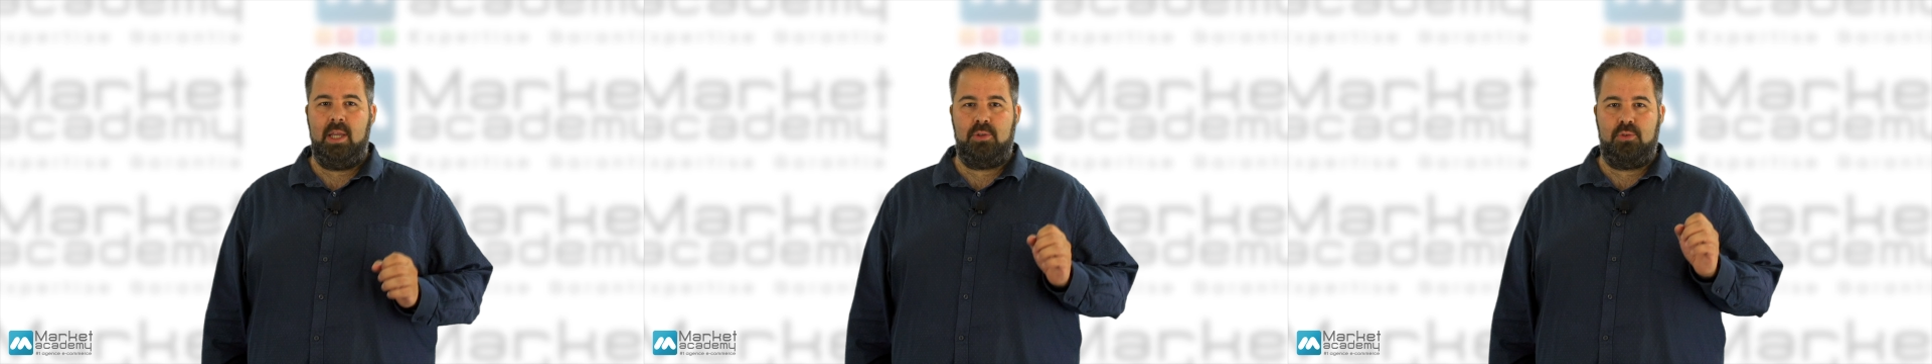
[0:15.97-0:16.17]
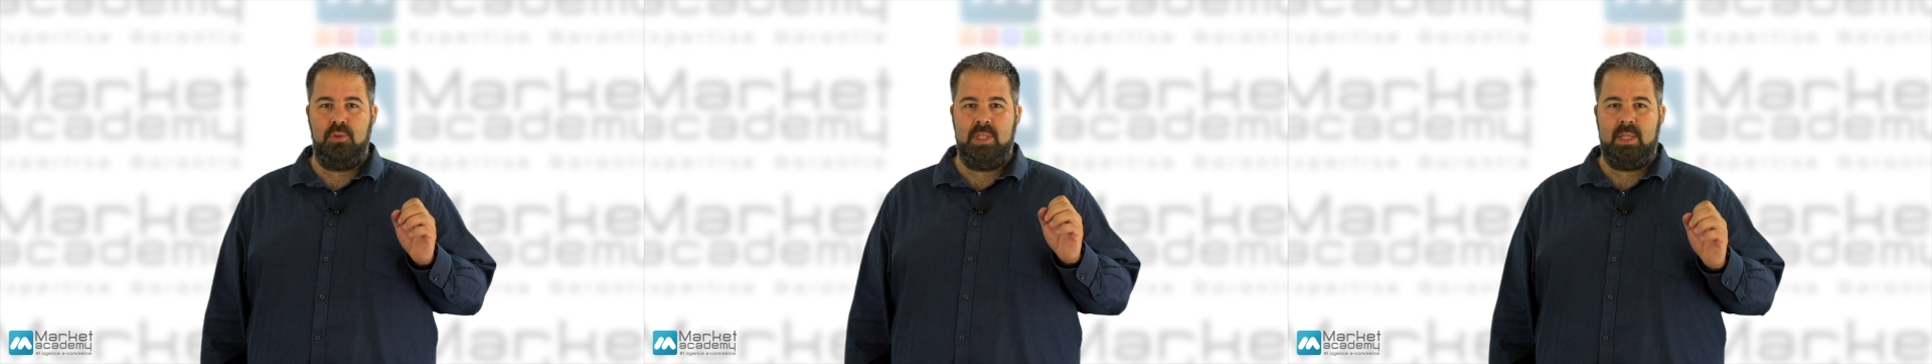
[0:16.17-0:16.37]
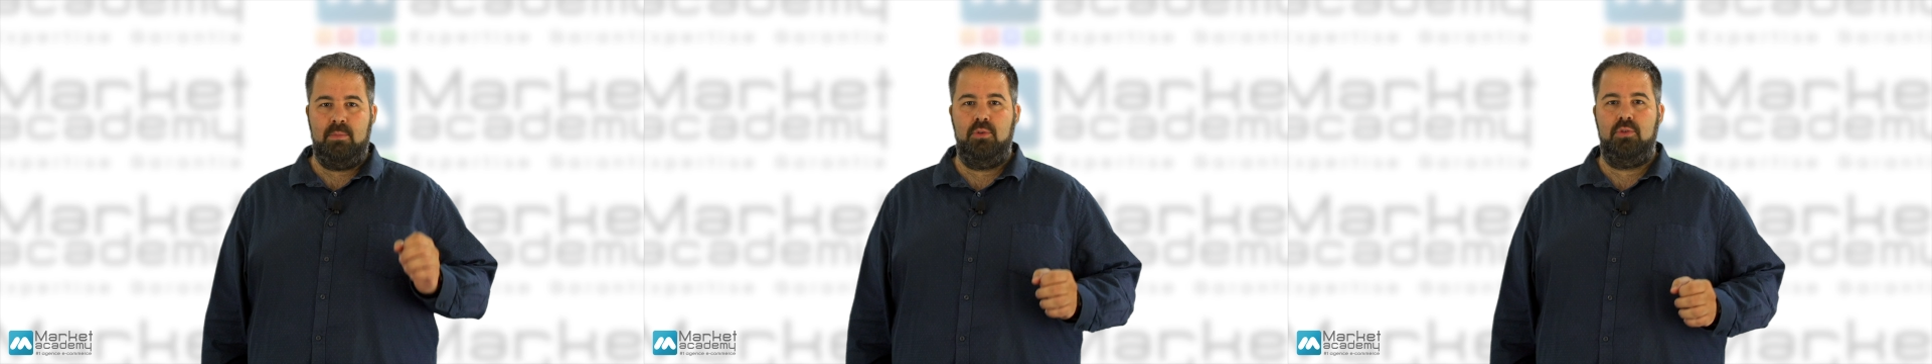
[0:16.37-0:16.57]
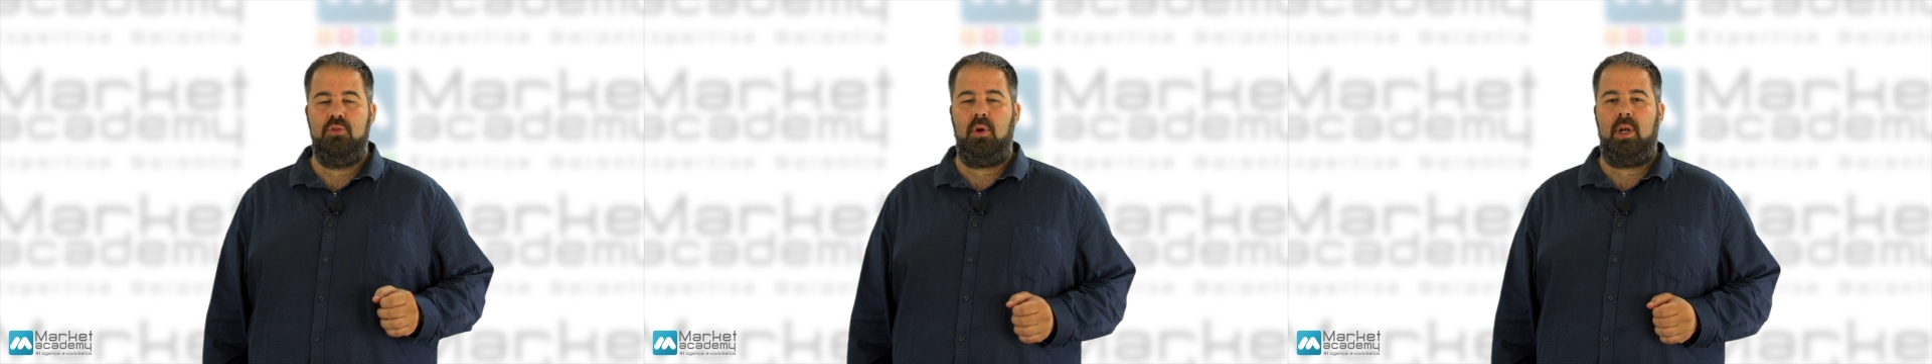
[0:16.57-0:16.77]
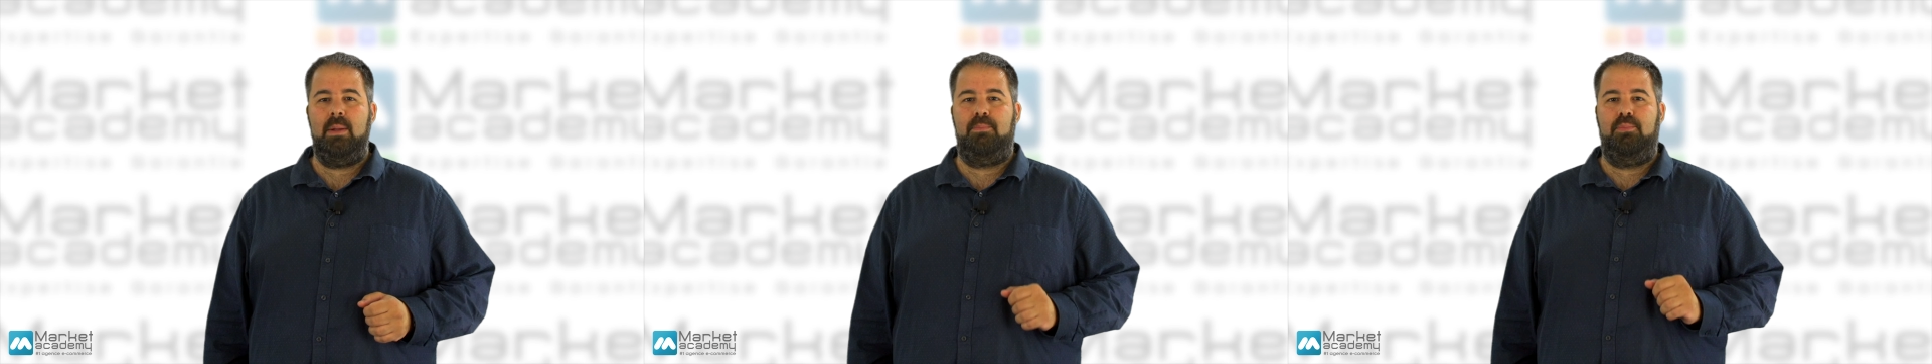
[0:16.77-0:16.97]
est une des
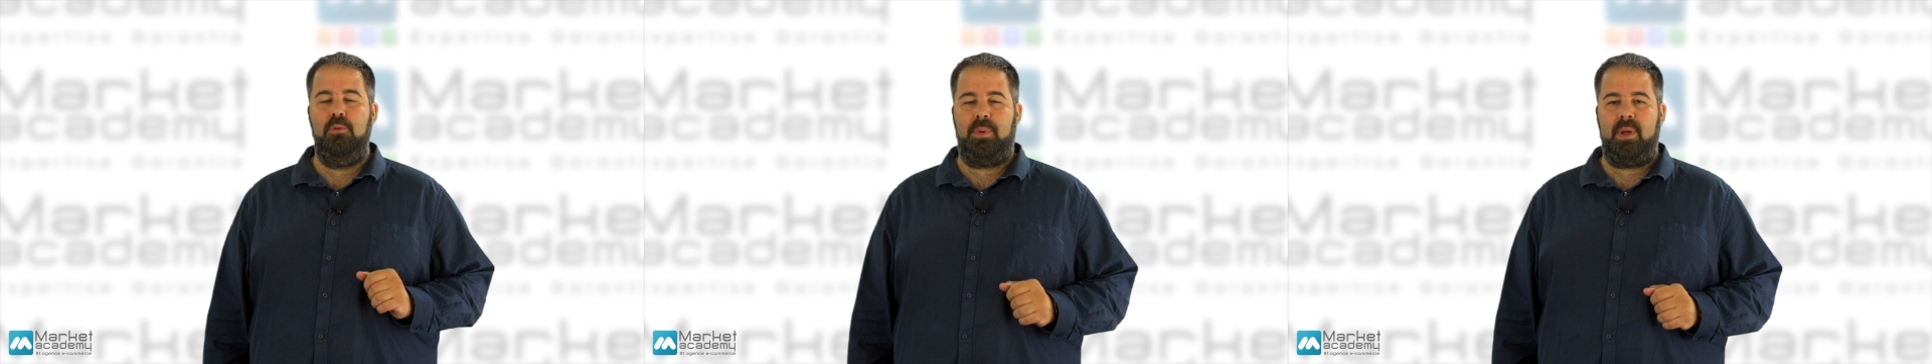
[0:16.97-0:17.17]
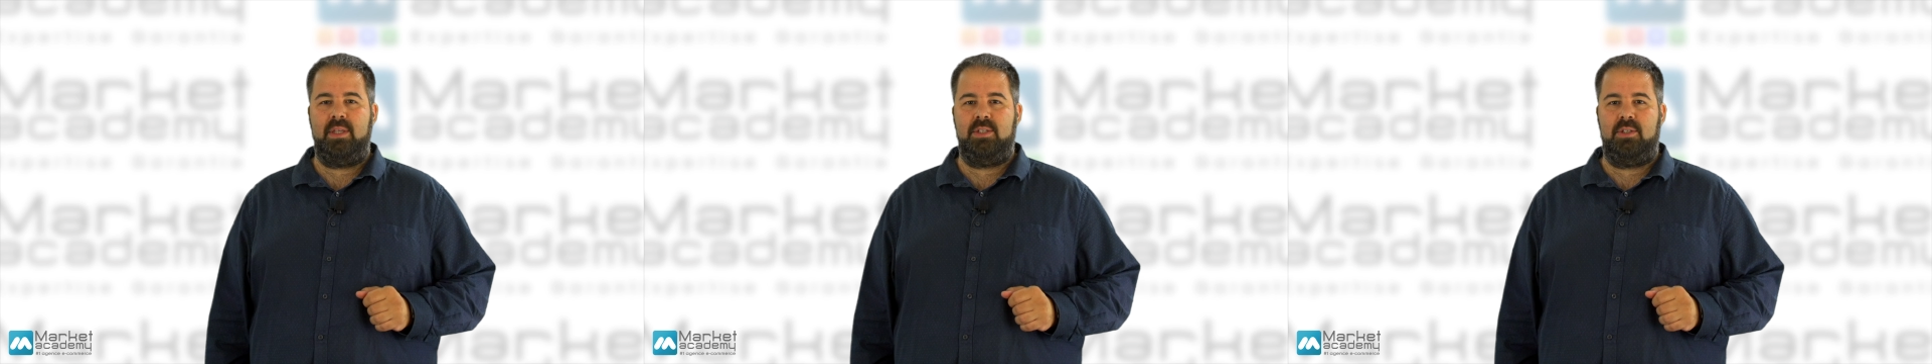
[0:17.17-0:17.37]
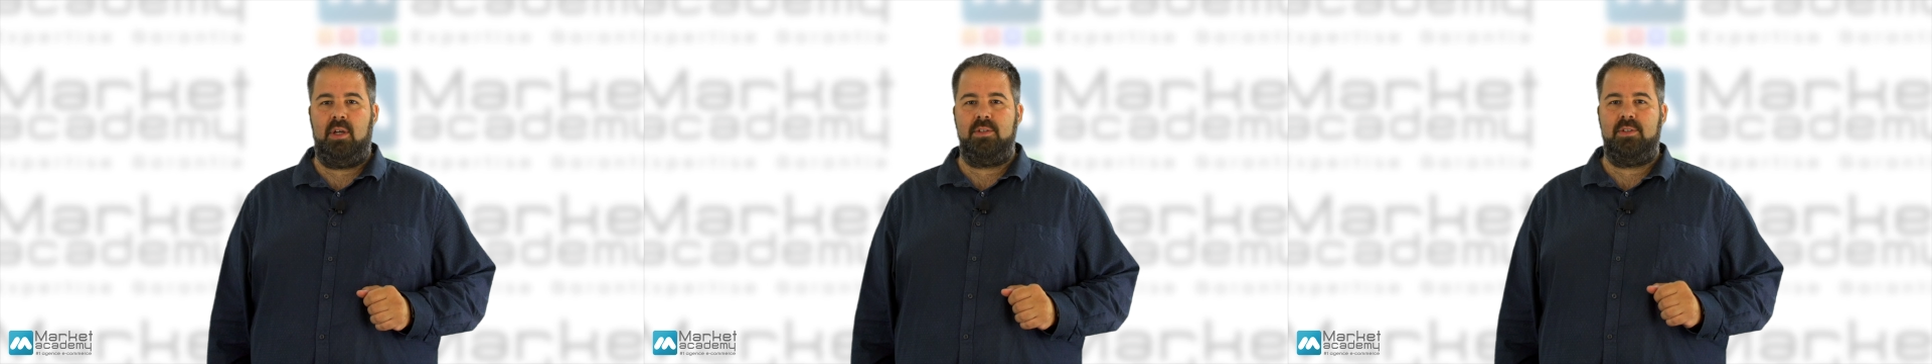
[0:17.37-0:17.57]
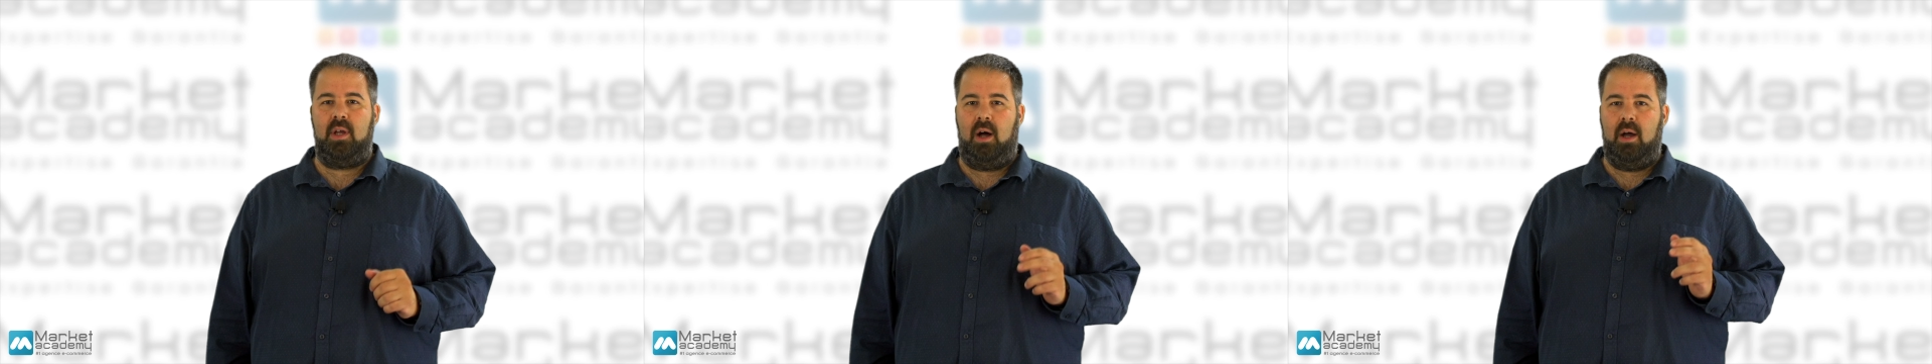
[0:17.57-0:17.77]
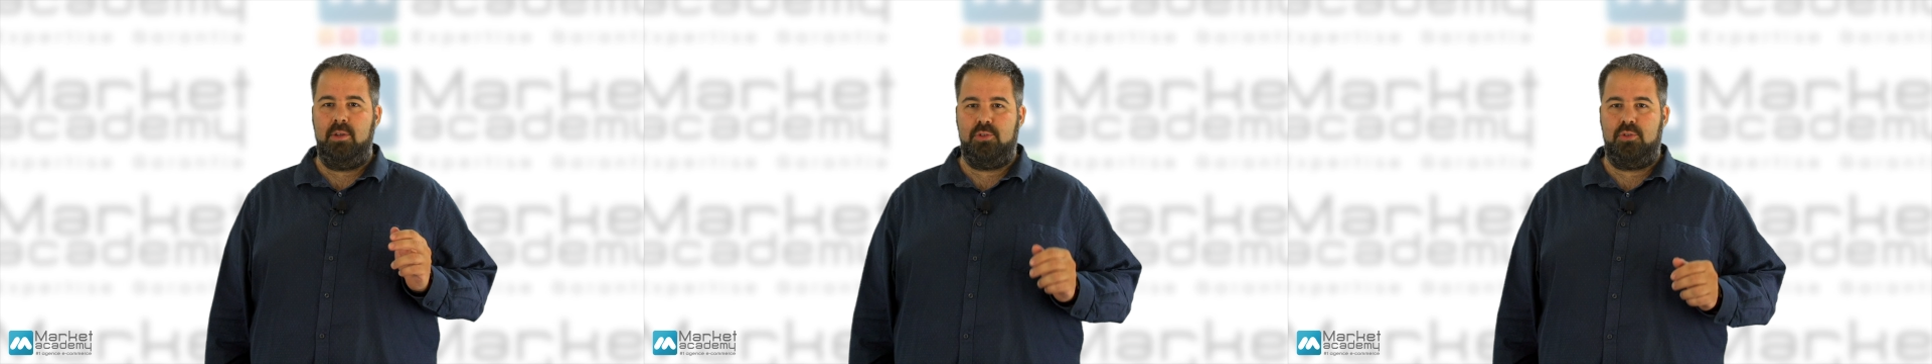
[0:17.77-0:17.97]
mesures les plus précieuses
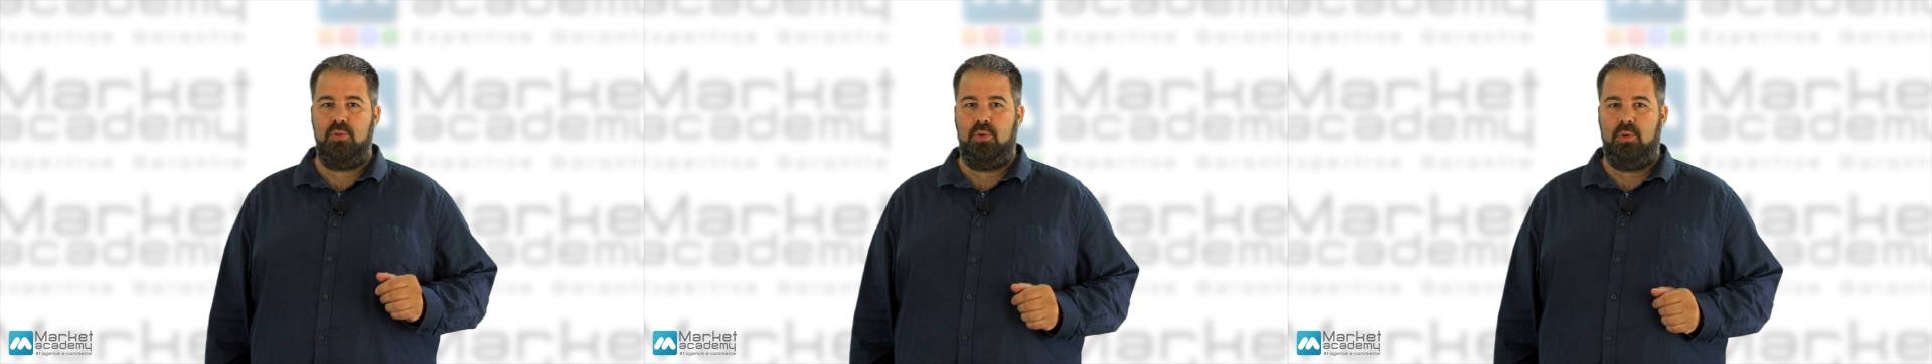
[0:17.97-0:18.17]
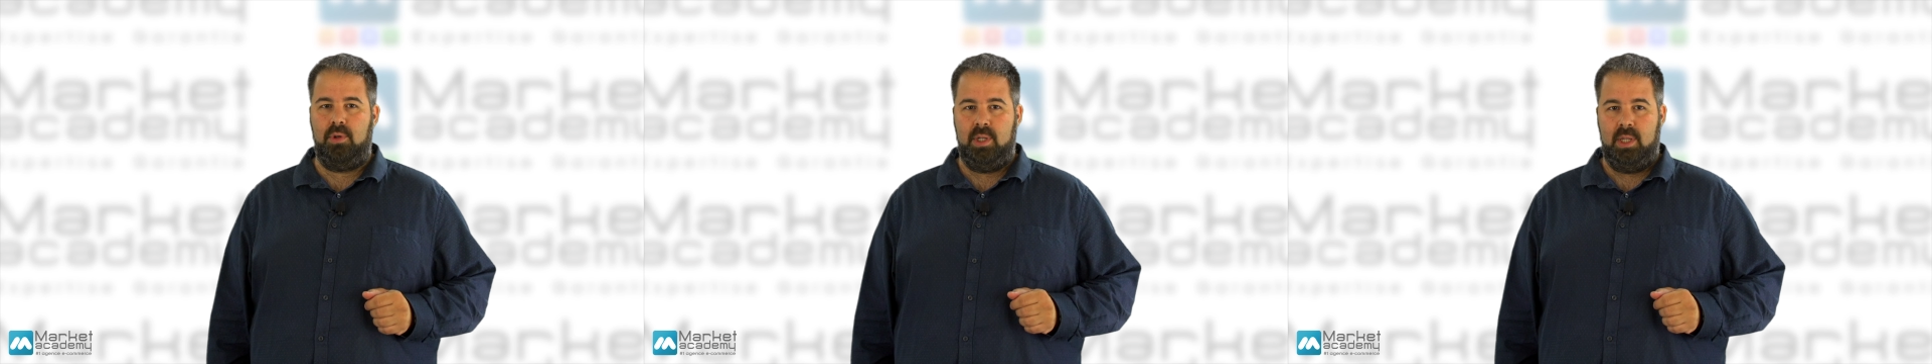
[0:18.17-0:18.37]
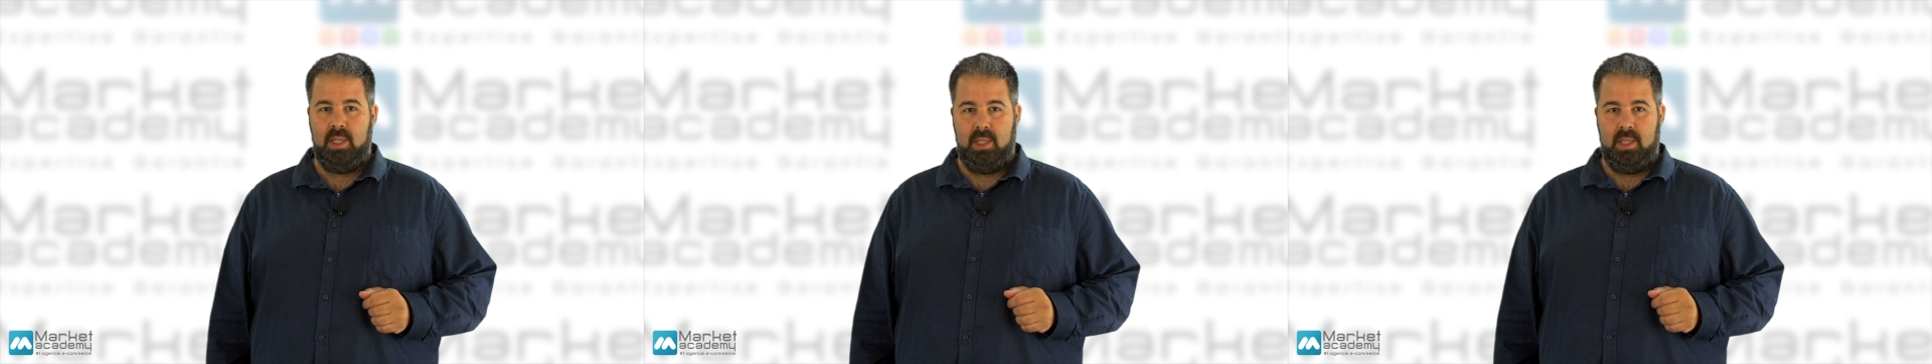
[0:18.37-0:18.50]
en SEO.